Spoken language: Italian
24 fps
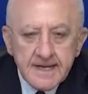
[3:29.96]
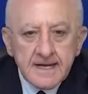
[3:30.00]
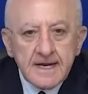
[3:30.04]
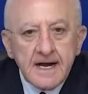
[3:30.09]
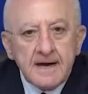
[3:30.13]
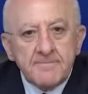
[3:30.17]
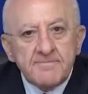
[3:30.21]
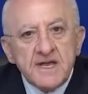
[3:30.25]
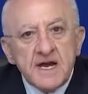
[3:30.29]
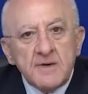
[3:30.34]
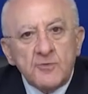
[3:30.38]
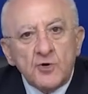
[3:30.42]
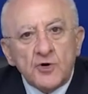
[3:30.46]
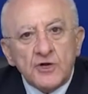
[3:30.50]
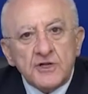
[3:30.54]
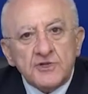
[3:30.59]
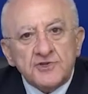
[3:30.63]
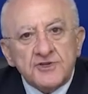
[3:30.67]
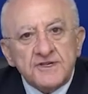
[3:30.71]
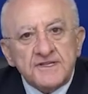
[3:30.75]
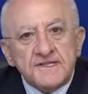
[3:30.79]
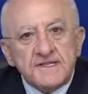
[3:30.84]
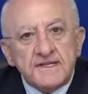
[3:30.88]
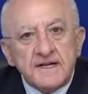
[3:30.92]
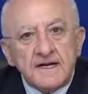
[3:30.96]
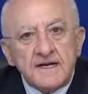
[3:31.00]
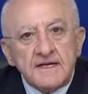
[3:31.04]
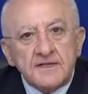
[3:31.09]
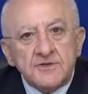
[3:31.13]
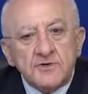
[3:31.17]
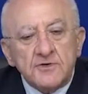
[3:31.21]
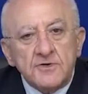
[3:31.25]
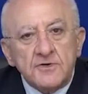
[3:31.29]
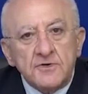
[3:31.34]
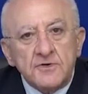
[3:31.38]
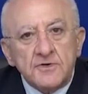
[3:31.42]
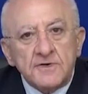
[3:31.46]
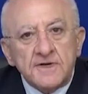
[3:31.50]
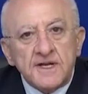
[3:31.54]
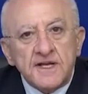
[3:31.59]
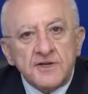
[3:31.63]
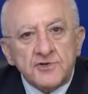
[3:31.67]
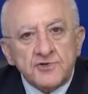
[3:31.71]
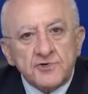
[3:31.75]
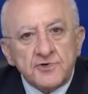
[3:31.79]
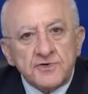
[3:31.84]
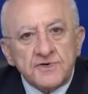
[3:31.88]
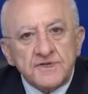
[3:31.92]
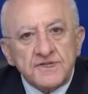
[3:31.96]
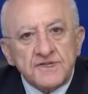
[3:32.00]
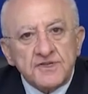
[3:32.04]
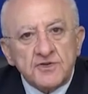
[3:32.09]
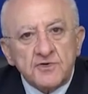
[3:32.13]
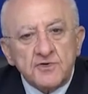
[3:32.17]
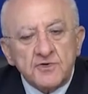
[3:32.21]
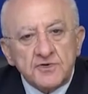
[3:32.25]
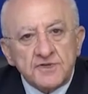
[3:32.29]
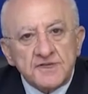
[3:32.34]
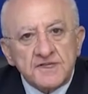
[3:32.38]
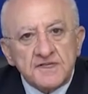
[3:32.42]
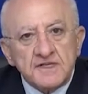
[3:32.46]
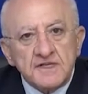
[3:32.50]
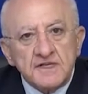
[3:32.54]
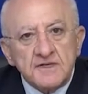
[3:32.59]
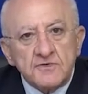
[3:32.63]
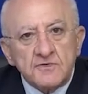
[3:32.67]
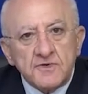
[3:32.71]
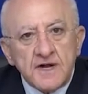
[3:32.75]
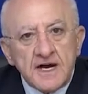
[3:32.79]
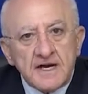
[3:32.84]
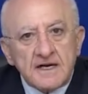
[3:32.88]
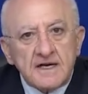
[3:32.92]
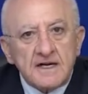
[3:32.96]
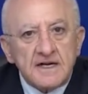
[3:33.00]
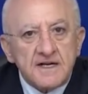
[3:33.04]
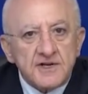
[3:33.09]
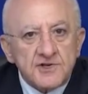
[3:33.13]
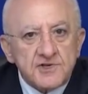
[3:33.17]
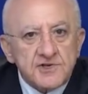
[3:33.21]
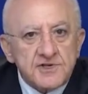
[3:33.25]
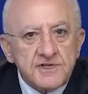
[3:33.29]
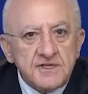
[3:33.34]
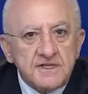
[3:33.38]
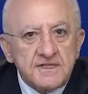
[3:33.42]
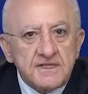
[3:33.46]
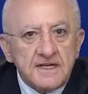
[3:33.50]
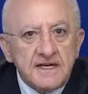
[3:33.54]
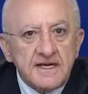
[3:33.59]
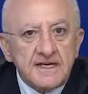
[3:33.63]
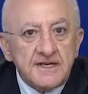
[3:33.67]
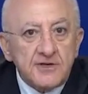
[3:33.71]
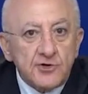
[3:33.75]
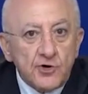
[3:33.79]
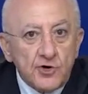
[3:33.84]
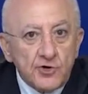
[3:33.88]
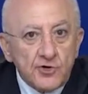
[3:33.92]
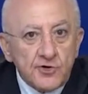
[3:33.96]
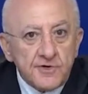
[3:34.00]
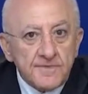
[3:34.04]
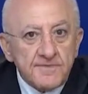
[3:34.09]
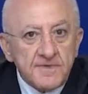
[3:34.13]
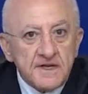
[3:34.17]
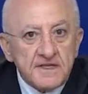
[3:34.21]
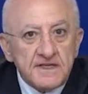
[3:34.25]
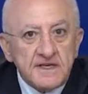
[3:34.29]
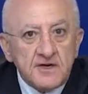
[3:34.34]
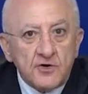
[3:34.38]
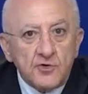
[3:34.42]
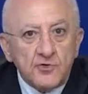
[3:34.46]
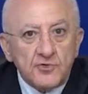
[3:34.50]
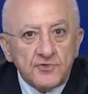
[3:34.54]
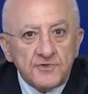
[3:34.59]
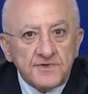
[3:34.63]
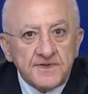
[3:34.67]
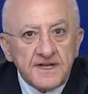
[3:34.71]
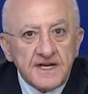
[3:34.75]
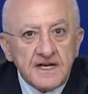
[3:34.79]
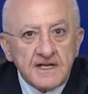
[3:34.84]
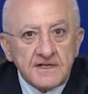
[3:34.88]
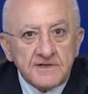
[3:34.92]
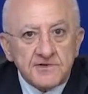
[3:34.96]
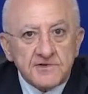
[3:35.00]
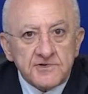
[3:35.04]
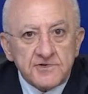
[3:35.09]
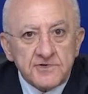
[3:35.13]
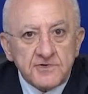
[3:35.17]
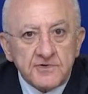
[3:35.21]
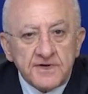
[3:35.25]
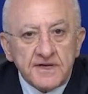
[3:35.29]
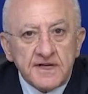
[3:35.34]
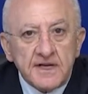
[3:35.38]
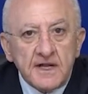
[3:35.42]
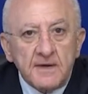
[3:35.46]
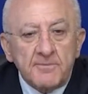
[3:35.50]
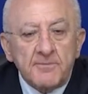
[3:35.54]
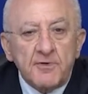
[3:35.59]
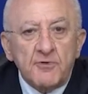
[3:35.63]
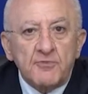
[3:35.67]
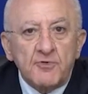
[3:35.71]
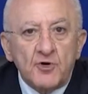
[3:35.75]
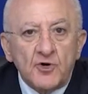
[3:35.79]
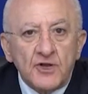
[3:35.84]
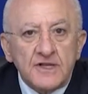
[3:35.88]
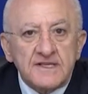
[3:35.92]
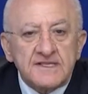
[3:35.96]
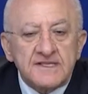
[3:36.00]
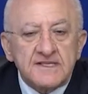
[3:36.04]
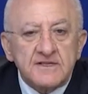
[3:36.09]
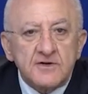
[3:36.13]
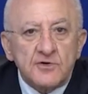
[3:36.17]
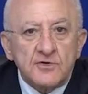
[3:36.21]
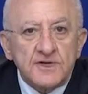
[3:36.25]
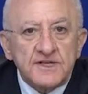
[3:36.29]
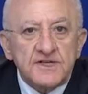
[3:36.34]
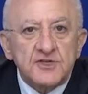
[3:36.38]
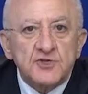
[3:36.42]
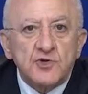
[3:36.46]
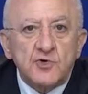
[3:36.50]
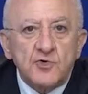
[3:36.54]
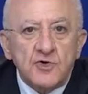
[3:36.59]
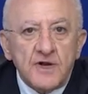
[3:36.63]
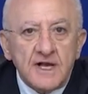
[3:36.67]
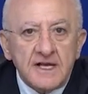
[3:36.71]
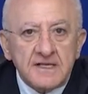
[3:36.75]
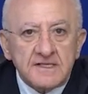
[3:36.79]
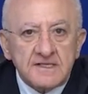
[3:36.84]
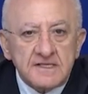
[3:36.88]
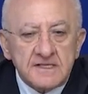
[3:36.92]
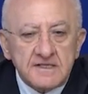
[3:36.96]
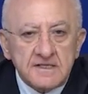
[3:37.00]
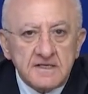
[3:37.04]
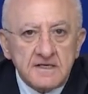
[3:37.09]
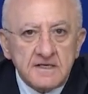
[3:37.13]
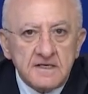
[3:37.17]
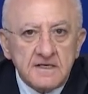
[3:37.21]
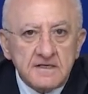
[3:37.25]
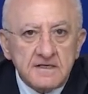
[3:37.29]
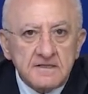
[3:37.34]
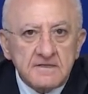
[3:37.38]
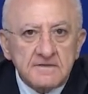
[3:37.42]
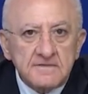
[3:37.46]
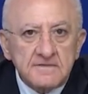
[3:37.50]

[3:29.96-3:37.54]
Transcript: Abbiamo registrato nei giorni scorsi una crescita enorme di contagio nella popolazione scolastica